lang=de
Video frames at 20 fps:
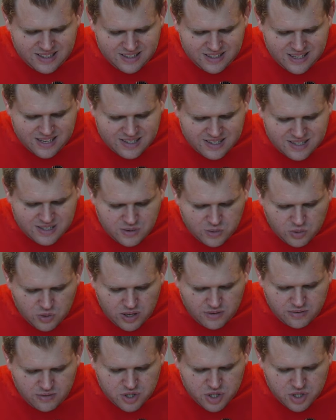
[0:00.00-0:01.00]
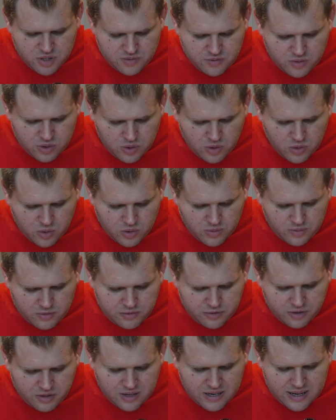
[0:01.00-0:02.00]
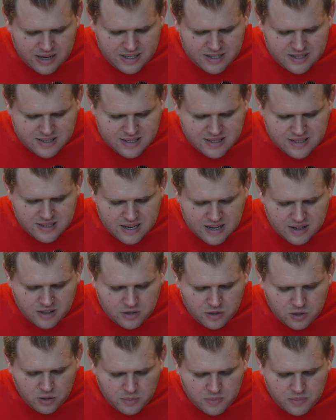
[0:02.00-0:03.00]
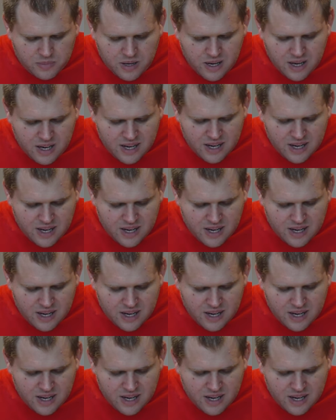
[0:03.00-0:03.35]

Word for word: dass die unerwünschten Wirkungen von gleichzeitig eingenommenen